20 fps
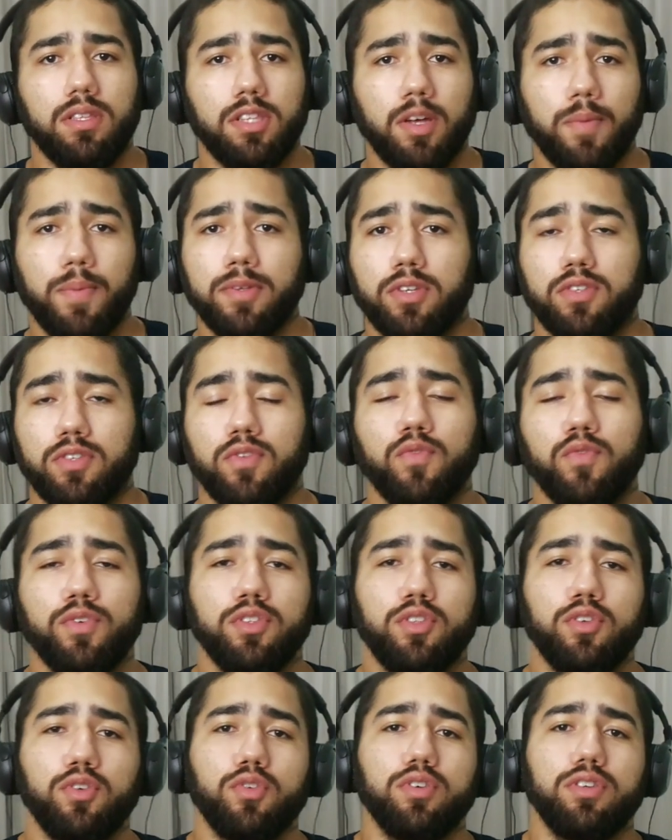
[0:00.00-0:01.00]
Então, pessoal, esse foi o
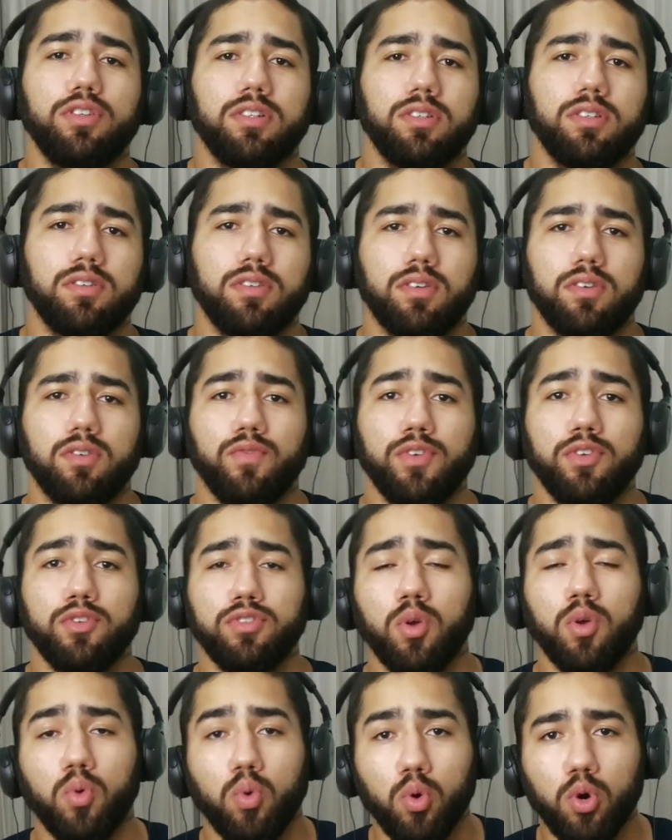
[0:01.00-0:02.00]
vídeo de hoje. Um
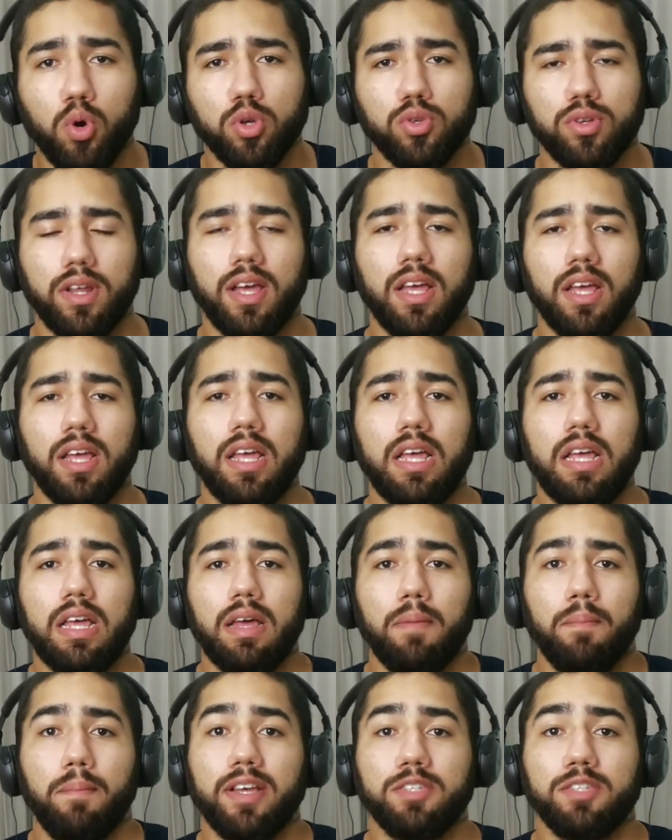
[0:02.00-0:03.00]
videozinho curto, né?
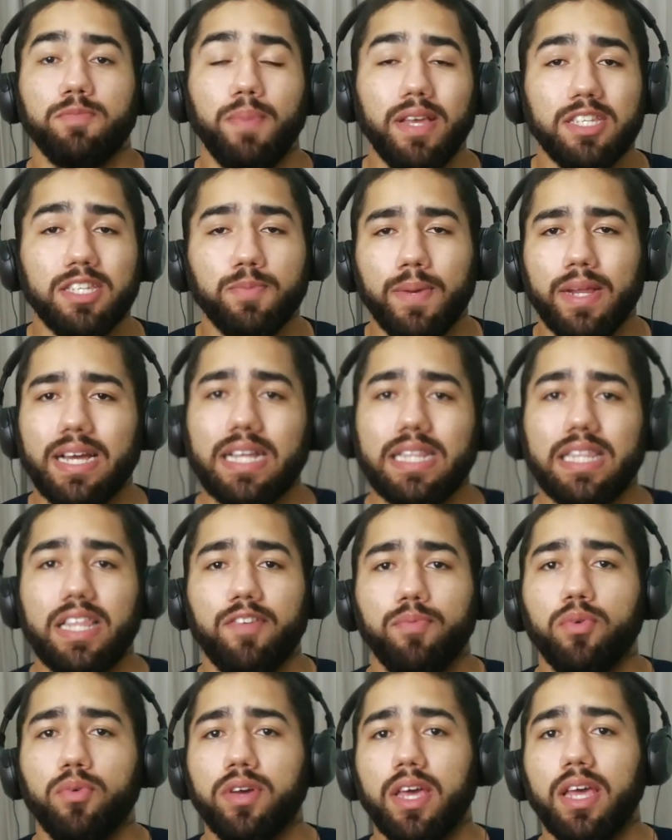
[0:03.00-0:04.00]
Mas bem
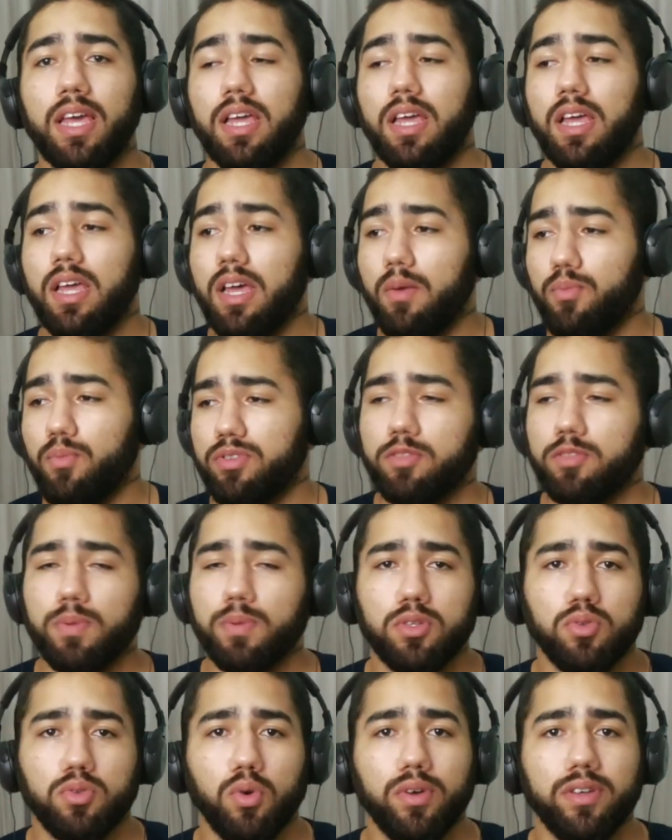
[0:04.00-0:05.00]
explicativo, porque muitas
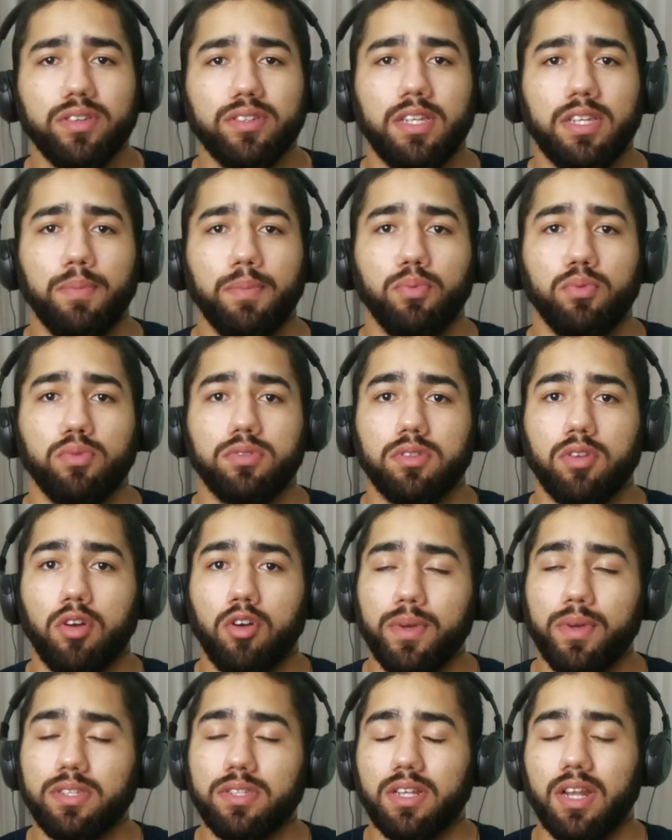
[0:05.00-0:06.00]
pessoas, tipo, estão
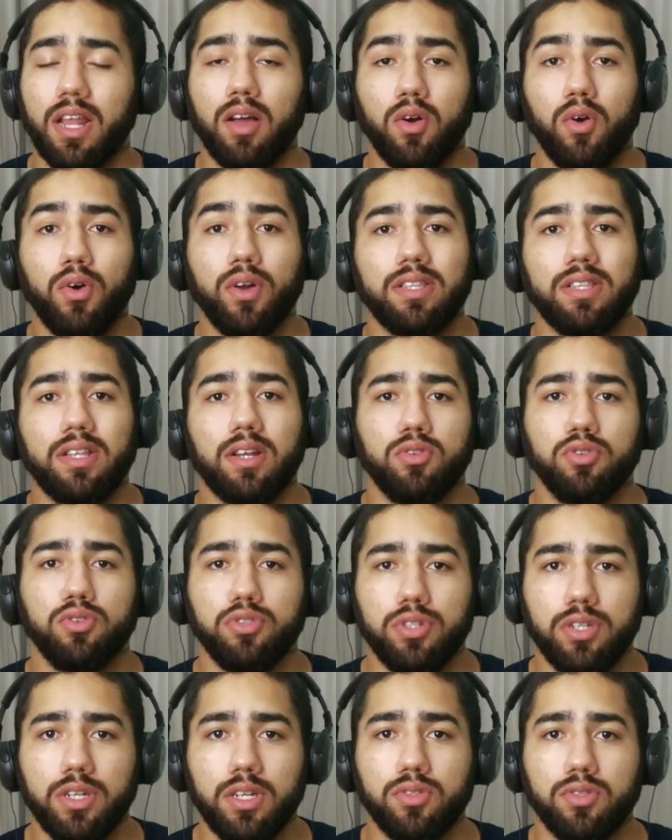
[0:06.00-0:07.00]
começando agora a entrar no
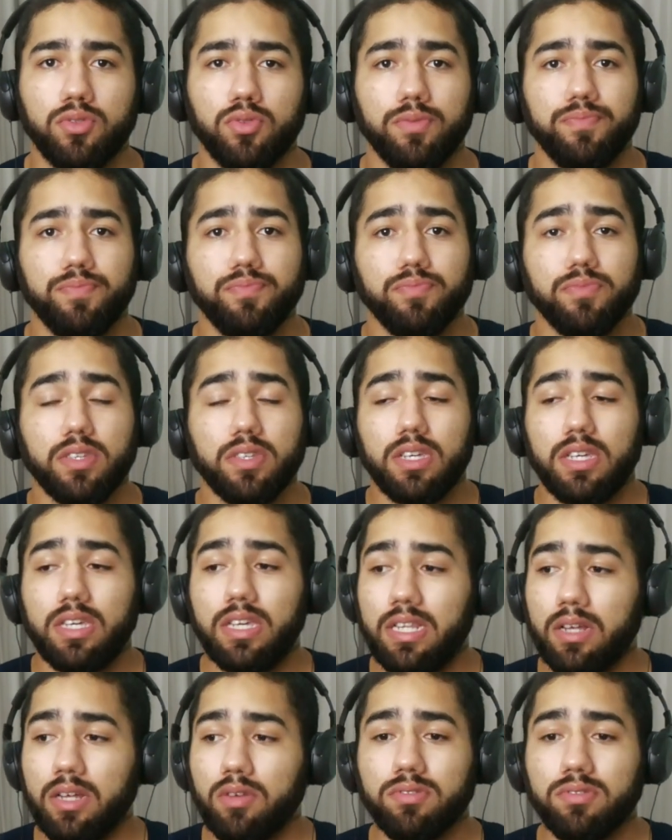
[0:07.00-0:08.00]
jiu-jitsu
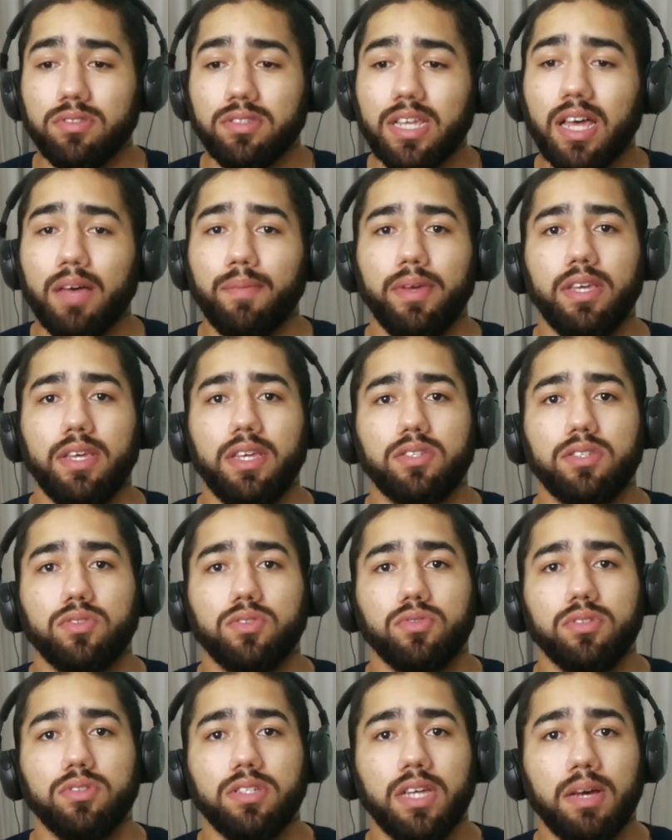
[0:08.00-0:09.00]
e não sabem
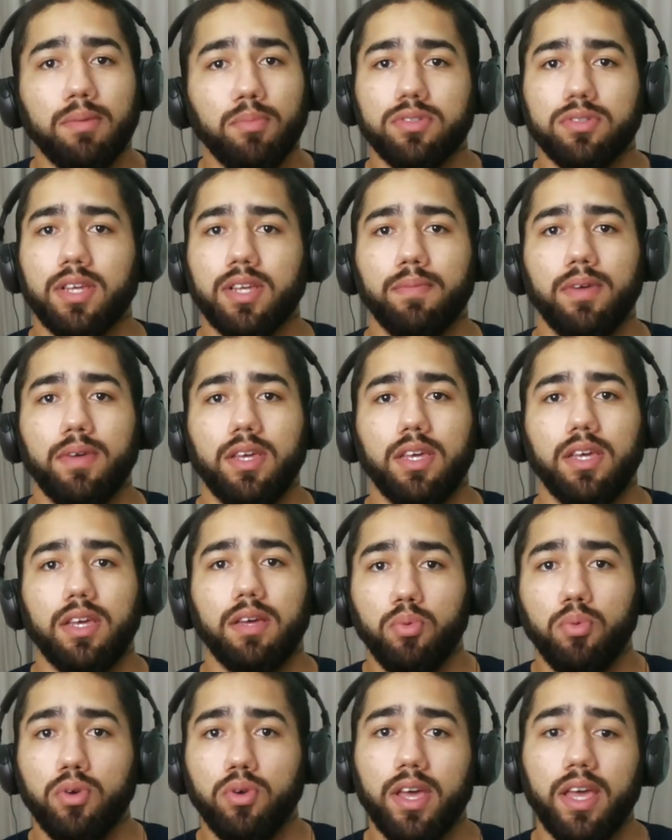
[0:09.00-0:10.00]
isso. E é bom saber.
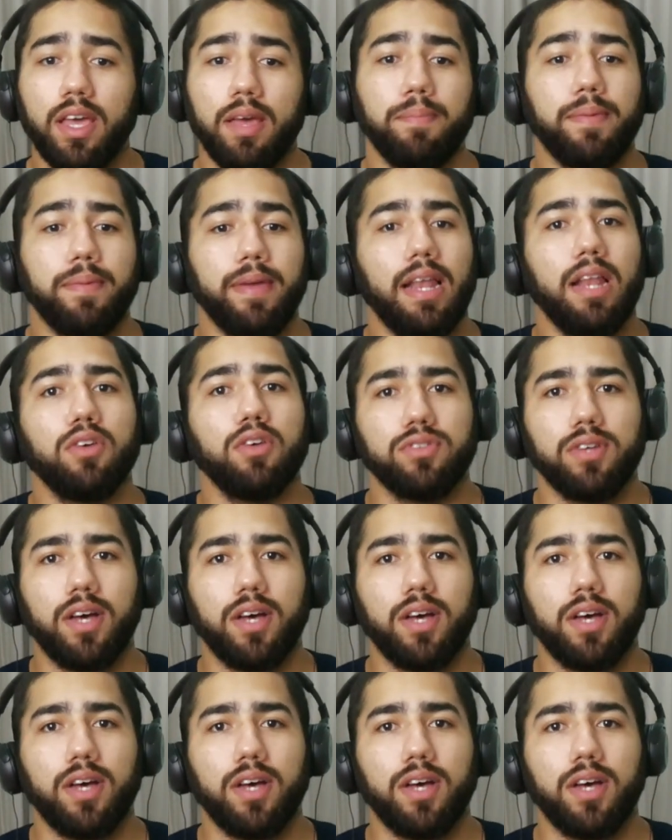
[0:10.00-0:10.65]
Por quê? Porque ela